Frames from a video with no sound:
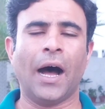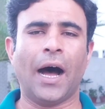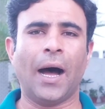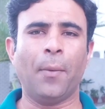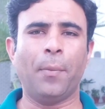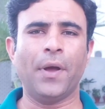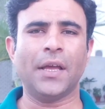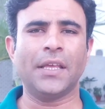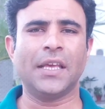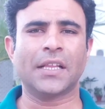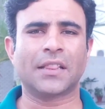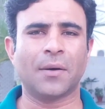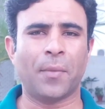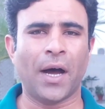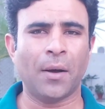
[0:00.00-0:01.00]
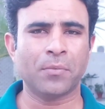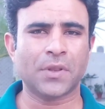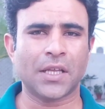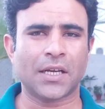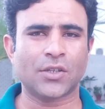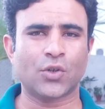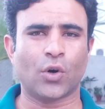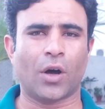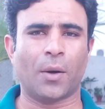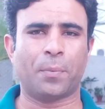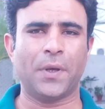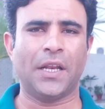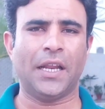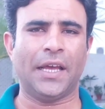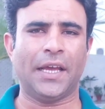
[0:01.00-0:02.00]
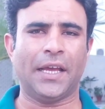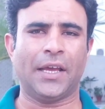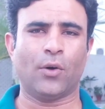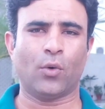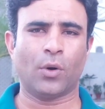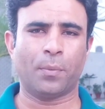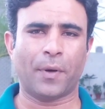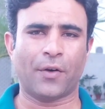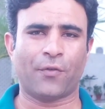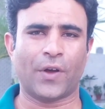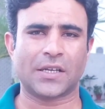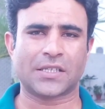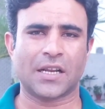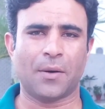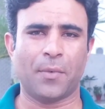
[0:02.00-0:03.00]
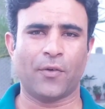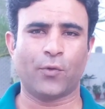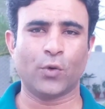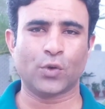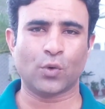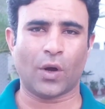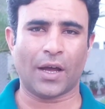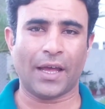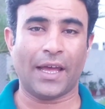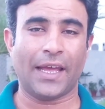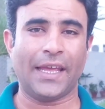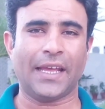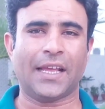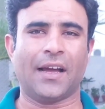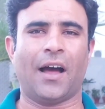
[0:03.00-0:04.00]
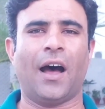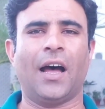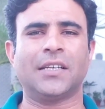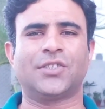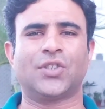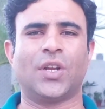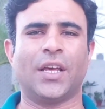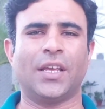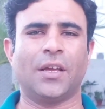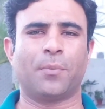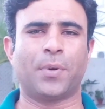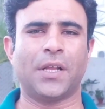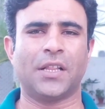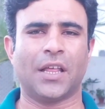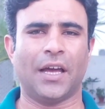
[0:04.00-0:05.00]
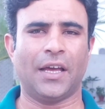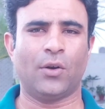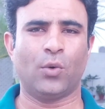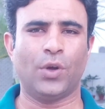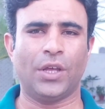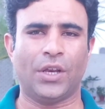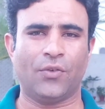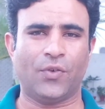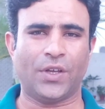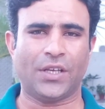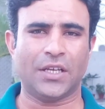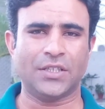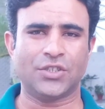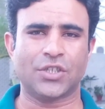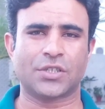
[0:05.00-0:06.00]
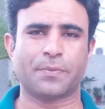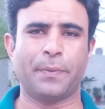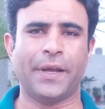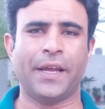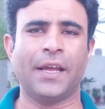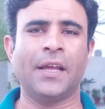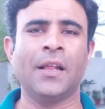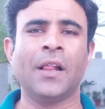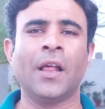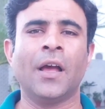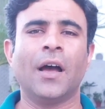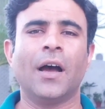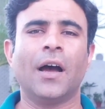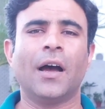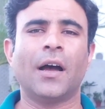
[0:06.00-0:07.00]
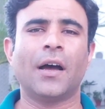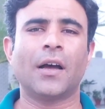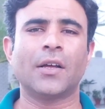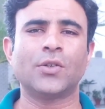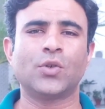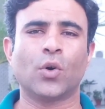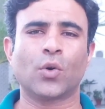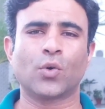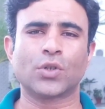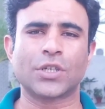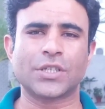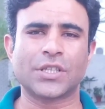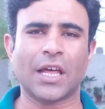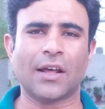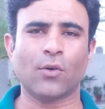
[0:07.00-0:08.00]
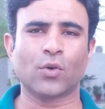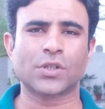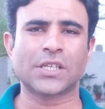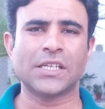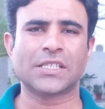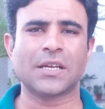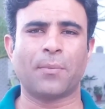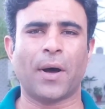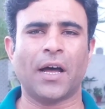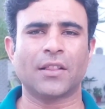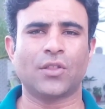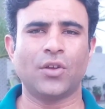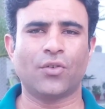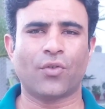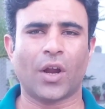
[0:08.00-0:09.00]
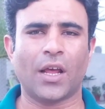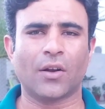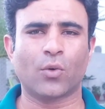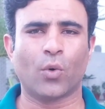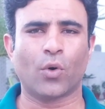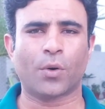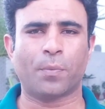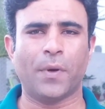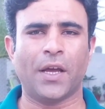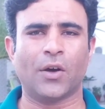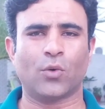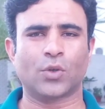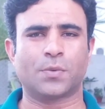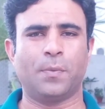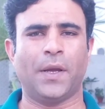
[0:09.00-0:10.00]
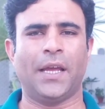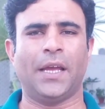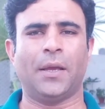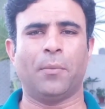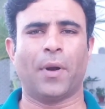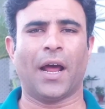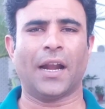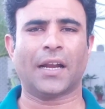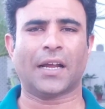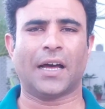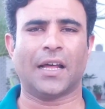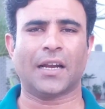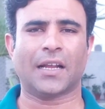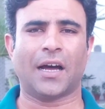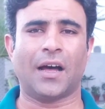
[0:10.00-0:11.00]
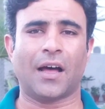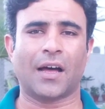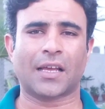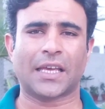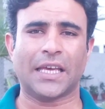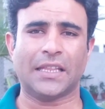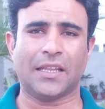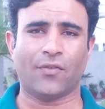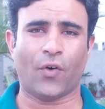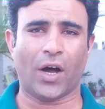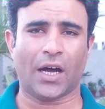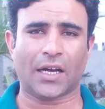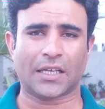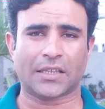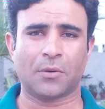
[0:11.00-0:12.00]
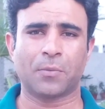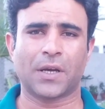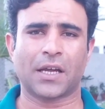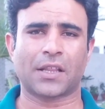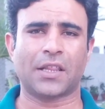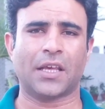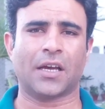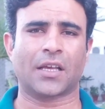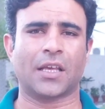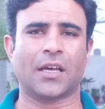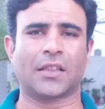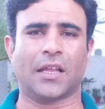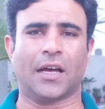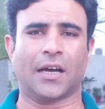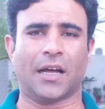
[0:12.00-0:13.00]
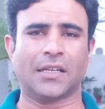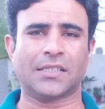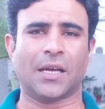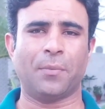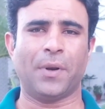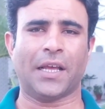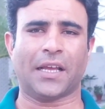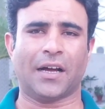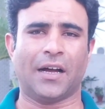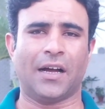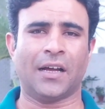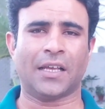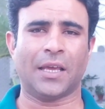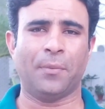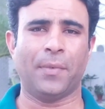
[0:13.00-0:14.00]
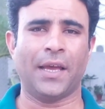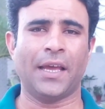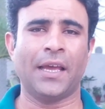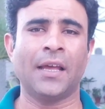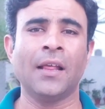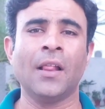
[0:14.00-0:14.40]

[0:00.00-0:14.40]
अब ये तमाम तर जो अपीलें हैं उन पर फैसला महफूज हुआ है एक आज नई अपील दायर हुई रिवीजन जिसमें जो गुज्त रोज़ की समात थी ट्रायल कोर्ट में उसमें इमरान खान का हक दिफा ख़त्म कर दिया गया था खान साहब ने कहा कि मैं